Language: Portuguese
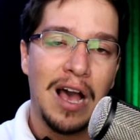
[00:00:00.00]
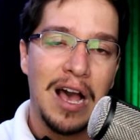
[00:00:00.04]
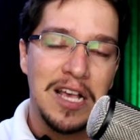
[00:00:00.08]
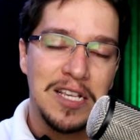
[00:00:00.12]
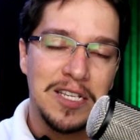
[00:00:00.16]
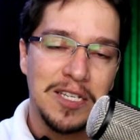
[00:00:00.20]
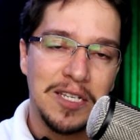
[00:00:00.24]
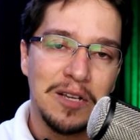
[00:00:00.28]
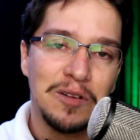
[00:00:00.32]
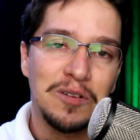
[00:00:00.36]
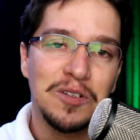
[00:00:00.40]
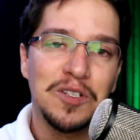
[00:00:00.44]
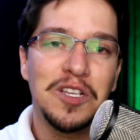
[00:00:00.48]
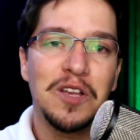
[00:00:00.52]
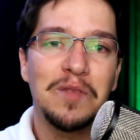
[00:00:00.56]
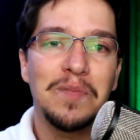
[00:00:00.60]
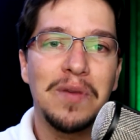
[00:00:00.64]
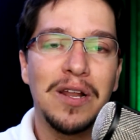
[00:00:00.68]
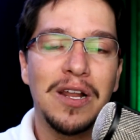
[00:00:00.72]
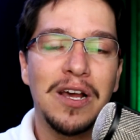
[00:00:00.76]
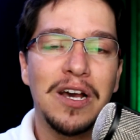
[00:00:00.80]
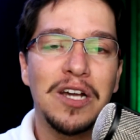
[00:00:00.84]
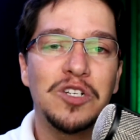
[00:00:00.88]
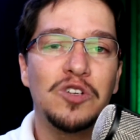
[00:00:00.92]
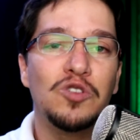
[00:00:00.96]
Ação
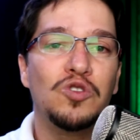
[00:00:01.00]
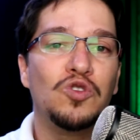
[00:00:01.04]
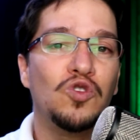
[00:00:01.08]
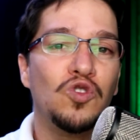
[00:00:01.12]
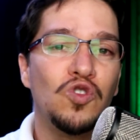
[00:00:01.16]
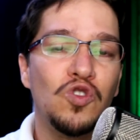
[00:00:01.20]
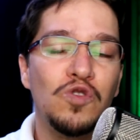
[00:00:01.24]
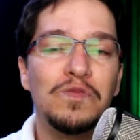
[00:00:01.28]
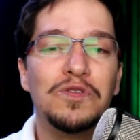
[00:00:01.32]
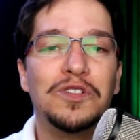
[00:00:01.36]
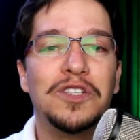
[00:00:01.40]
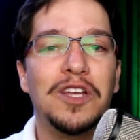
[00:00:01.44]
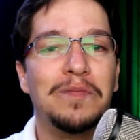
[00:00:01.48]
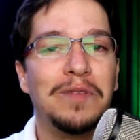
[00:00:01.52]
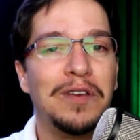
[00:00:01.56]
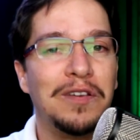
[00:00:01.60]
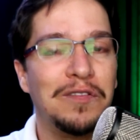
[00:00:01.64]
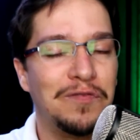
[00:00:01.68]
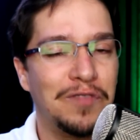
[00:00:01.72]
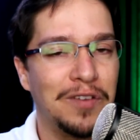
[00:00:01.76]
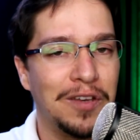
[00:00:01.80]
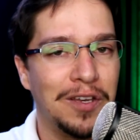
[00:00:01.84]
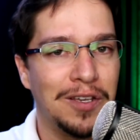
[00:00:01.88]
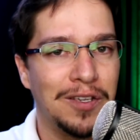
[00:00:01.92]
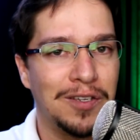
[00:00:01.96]
semelhante o Dumbo também
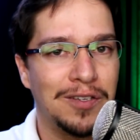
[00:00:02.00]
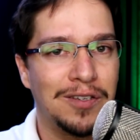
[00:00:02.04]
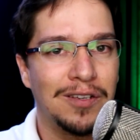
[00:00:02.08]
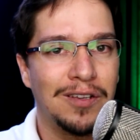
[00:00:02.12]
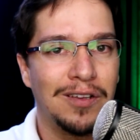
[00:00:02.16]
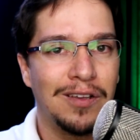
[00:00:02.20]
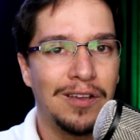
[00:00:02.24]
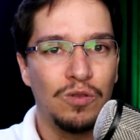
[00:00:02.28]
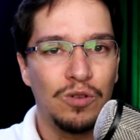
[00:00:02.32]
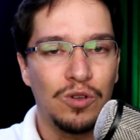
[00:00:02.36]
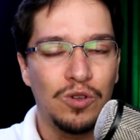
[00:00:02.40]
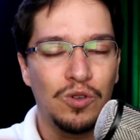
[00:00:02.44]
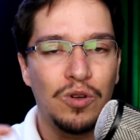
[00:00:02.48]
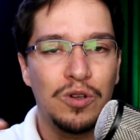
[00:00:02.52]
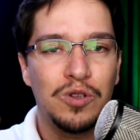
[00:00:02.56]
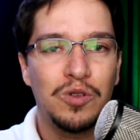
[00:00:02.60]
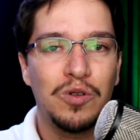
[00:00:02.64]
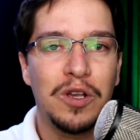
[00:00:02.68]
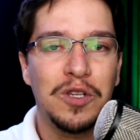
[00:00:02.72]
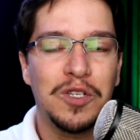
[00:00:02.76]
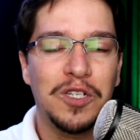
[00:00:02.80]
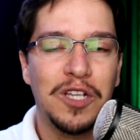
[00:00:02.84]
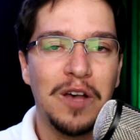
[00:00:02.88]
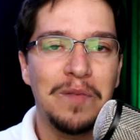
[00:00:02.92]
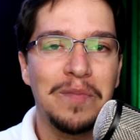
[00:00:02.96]
fez. Usou
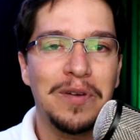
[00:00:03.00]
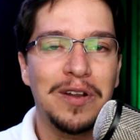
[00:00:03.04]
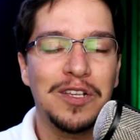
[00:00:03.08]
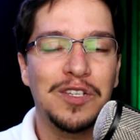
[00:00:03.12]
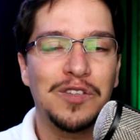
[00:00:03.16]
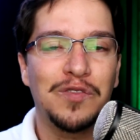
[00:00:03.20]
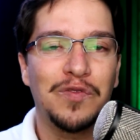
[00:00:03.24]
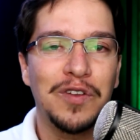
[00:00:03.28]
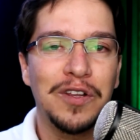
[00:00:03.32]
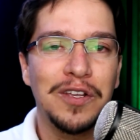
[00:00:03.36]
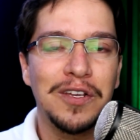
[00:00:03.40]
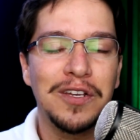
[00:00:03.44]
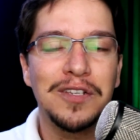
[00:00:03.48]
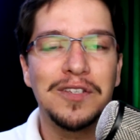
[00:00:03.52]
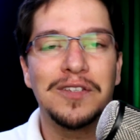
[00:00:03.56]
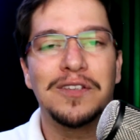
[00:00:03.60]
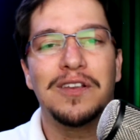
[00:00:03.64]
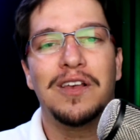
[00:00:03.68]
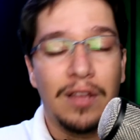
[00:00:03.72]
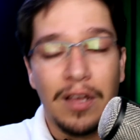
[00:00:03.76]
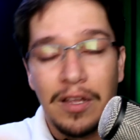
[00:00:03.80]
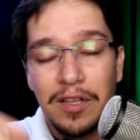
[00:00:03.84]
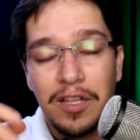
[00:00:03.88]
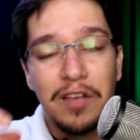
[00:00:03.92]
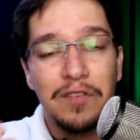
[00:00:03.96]
suas câmeras frias,
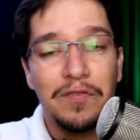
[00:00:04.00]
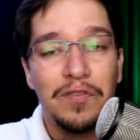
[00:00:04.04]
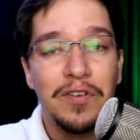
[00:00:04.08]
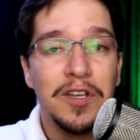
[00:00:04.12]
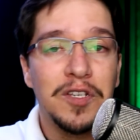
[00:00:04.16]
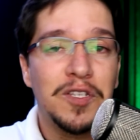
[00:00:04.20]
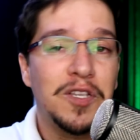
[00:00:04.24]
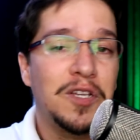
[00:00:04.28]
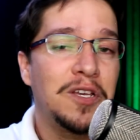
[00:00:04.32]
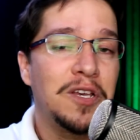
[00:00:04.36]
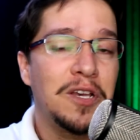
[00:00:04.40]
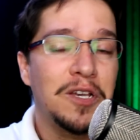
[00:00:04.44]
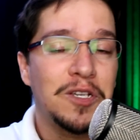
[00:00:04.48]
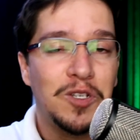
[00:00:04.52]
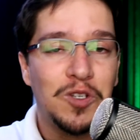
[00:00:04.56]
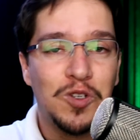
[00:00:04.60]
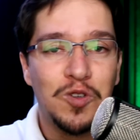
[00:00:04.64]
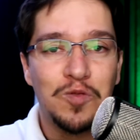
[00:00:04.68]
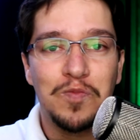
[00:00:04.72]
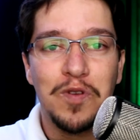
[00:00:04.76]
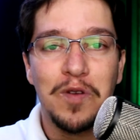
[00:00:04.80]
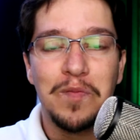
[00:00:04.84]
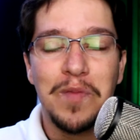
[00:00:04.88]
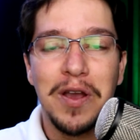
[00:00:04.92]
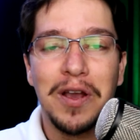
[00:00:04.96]
tendo em vista que esses
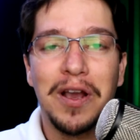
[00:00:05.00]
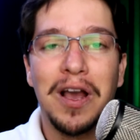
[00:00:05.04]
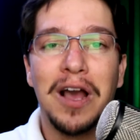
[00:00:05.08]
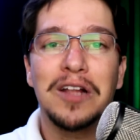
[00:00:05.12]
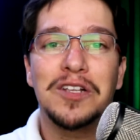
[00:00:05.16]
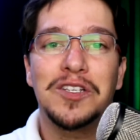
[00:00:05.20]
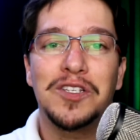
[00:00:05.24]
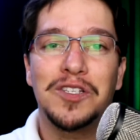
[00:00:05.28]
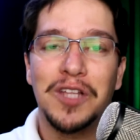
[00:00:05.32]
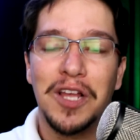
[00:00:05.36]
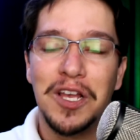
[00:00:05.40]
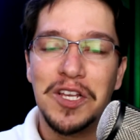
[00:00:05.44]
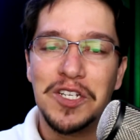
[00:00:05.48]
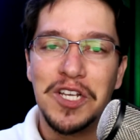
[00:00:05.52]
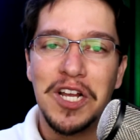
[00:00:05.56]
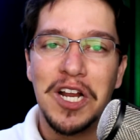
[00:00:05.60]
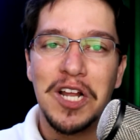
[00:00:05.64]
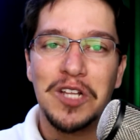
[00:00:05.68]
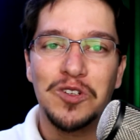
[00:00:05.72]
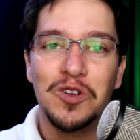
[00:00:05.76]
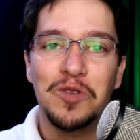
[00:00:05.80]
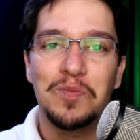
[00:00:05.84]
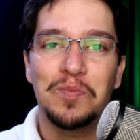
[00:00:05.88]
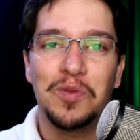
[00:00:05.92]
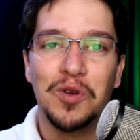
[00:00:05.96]
supermercados têm
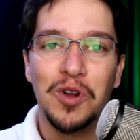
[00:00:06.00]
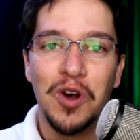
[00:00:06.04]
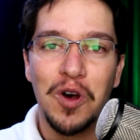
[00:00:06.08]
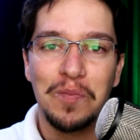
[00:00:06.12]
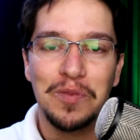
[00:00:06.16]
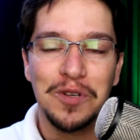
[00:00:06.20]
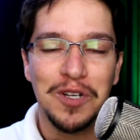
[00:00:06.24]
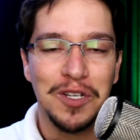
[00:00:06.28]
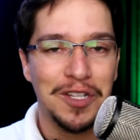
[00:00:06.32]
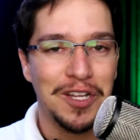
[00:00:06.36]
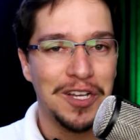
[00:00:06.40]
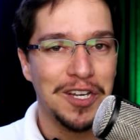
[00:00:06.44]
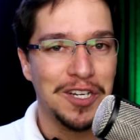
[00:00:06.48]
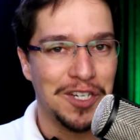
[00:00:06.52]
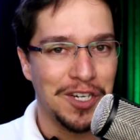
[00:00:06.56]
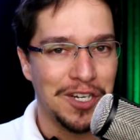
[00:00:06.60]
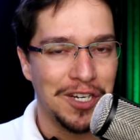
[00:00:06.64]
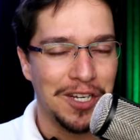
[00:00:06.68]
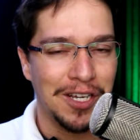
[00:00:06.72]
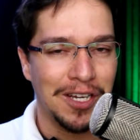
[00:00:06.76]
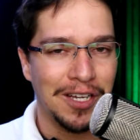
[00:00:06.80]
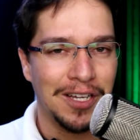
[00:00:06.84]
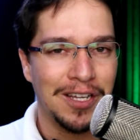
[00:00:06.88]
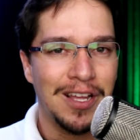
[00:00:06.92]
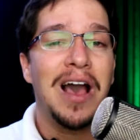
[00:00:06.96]
gerador próprio de
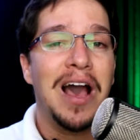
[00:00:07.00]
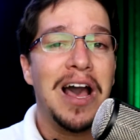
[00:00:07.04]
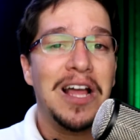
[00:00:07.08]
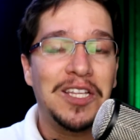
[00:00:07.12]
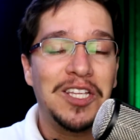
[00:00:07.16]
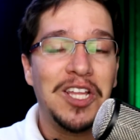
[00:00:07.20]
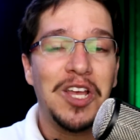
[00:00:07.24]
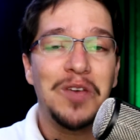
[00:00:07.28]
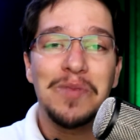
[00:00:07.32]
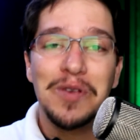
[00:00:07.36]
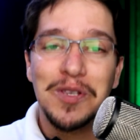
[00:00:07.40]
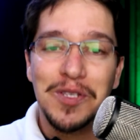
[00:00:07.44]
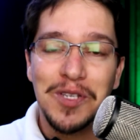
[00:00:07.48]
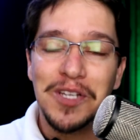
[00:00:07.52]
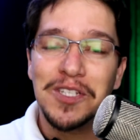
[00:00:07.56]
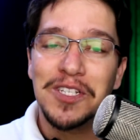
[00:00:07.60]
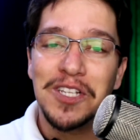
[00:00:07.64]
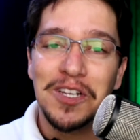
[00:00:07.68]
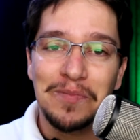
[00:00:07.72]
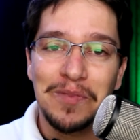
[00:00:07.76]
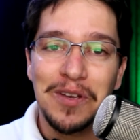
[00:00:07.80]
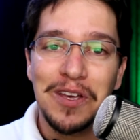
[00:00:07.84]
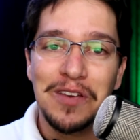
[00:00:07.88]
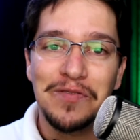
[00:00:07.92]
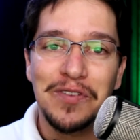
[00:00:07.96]
energia. A TMC
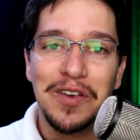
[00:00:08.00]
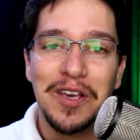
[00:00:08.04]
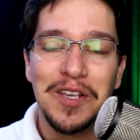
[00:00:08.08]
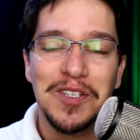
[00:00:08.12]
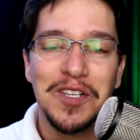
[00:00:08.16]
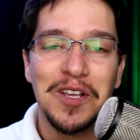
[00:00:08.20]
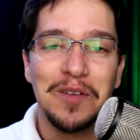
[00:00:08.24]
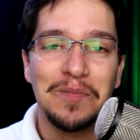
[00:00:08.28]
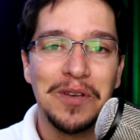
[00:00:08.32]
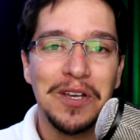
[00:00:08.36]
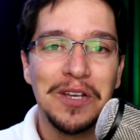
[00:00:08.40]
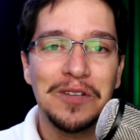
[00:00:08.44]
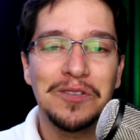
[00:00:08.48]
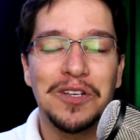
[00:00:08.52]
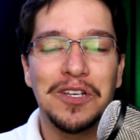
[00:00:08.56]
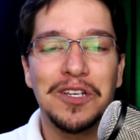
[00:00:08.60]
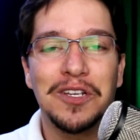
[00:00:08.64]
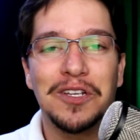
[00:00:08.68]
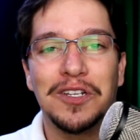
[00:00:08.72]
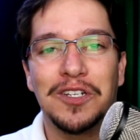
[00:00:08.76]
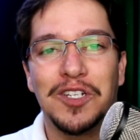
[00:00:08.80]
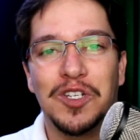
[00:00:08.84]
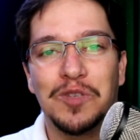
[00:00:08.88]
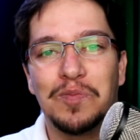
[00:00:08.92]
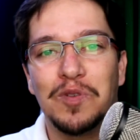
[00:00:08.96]
também fiquei sabendo
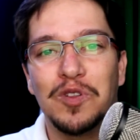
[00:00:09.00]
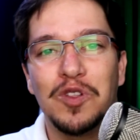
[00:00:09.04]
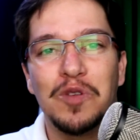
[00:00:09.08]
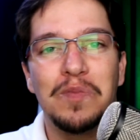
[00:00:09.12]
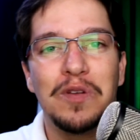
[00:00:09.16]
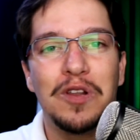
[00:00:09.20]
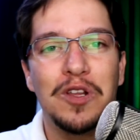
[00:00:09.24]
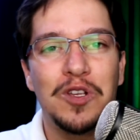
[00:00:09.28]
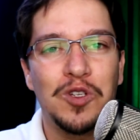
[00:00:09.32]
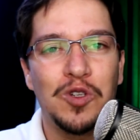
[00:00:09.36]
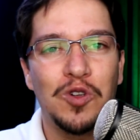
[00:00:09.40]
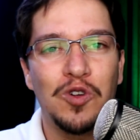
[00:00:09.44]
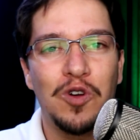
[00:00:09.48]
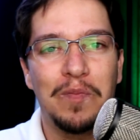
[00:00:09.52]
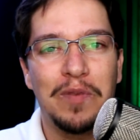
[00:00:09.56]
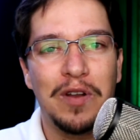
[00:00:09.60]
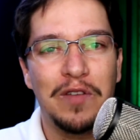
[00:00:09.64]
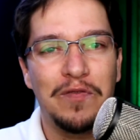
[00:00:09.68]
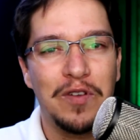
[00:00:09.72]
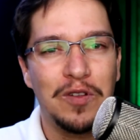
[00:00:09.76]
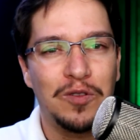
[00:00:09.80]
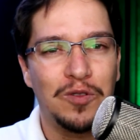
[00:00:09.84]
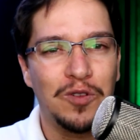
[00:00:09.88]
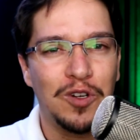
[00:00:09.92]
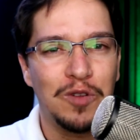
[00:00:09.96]
que disponibilizou a
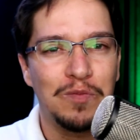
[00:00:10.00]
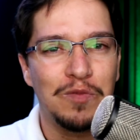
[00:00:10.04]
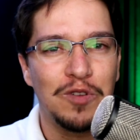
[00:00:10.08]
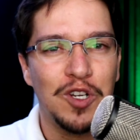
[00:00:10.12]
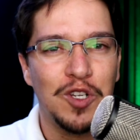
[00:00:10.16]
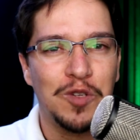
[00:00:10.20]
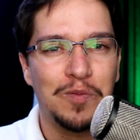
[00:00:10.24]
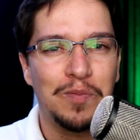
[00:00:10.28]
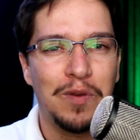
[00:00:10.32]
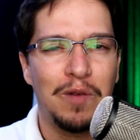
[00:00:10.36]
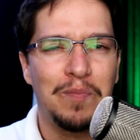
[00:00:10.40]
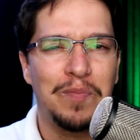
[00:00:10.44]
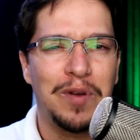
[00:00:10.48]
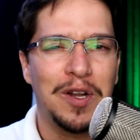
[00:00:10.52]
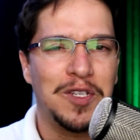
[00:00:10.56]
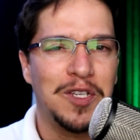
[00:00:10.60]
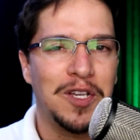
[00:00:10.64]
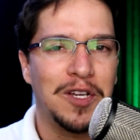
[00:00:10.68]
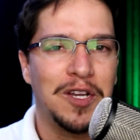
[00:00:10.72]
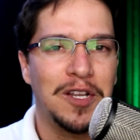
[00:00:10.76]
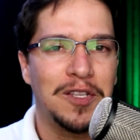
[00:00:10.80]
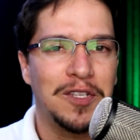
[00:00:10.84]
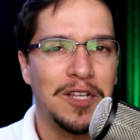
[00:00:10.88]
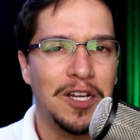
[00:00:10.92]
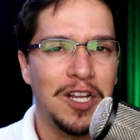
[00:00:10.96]
prefeitura municipal para a
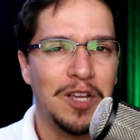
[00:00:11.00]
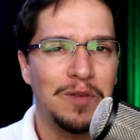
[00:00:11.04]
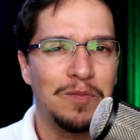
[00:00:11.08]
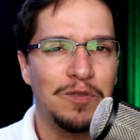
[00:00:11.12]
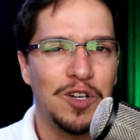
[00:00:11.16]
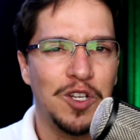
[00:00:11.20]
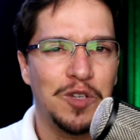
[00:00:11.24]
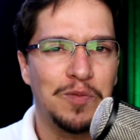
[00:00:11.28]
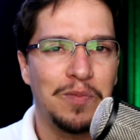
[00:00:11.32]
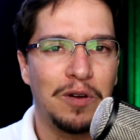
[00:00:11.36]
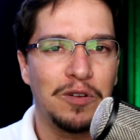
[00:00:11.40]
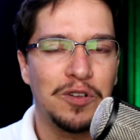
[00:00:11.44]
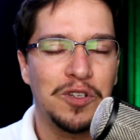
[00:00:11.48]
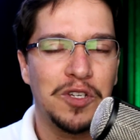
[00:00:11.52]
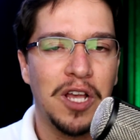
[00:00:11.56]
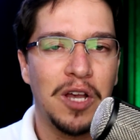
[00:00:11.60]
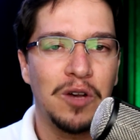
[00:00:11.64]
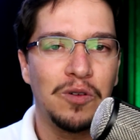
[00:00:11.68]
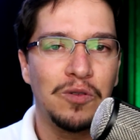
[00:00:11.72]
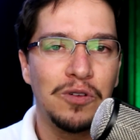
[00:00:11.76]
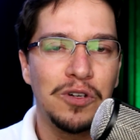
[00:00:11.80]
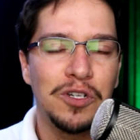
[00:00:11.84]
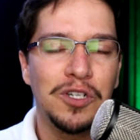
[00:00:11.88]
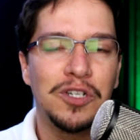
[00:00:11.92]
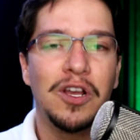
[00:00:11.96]
Secretaria Municipal de
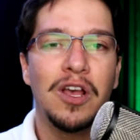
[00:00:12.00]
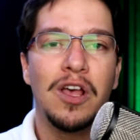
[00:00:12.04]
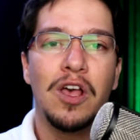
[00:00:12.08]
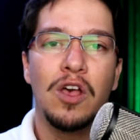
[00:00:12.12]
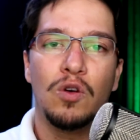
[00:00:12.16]
Saúde